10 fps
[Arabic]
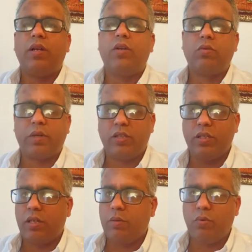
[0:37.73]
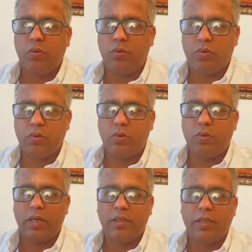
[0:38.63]
انه بغى يدير البوز
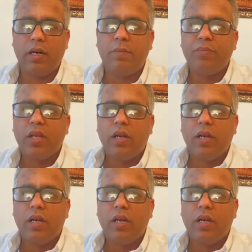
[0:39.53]
وهذا